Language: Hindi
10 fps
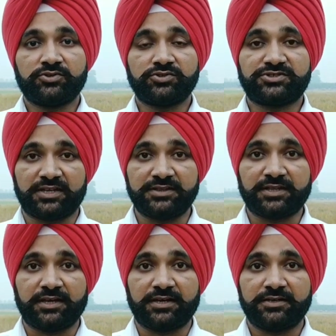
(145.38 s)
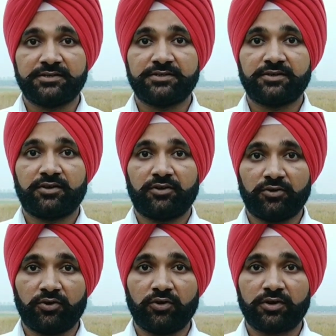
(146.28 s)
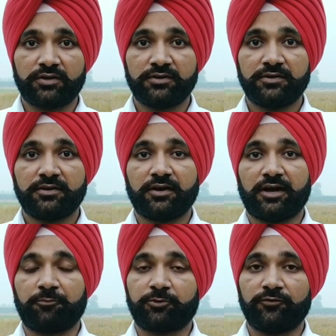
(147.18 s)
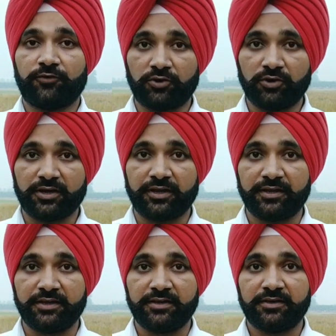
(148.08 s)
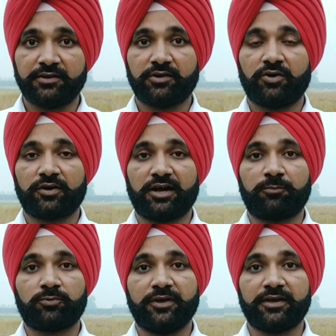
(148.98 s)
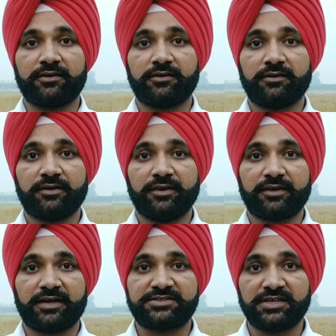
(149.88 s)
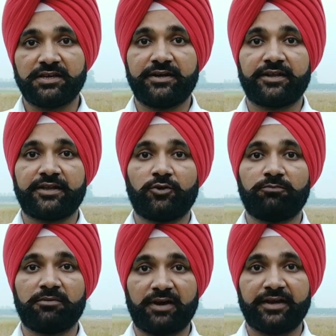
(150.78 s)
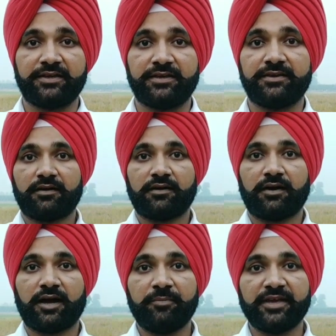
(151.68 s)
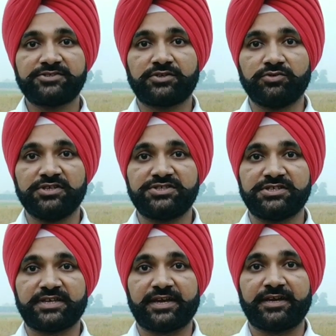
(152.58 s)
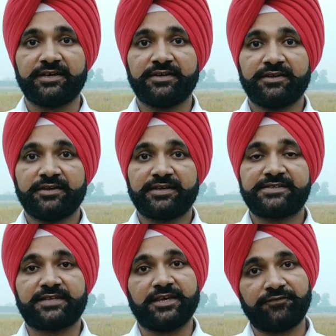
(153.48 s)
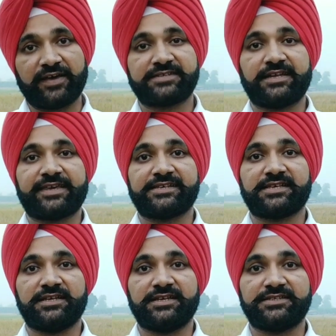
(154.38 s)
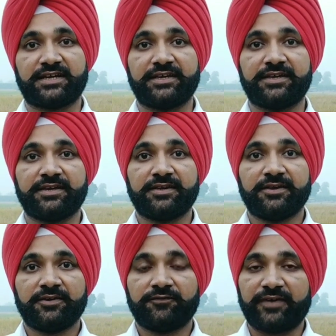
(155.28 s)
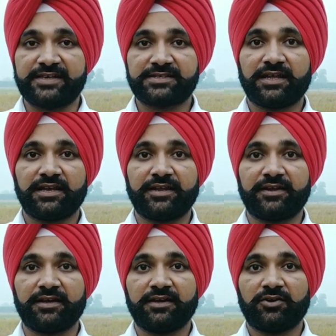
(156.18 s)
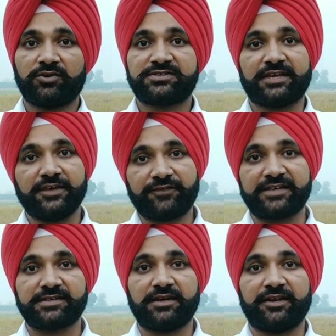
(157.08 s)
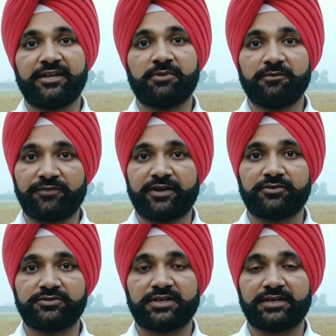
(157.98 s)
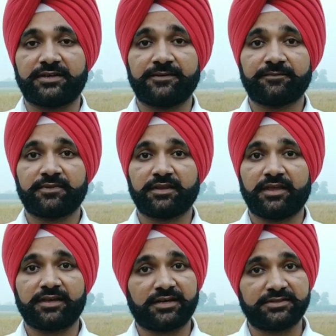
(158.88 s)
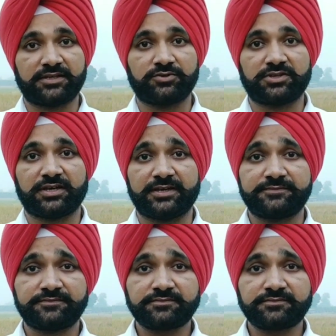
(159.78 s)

तो जनता लोग आपको फॉलो करेंगी और आपको एक एक अच्छे लीडर के रूप में मानेगी अब एक जरूरी चीज है कि सही फैसले कैसे लिए जाएं। फैसला लेना और सही फैसले लेने में भी फर्क होता है एक अंतर होता है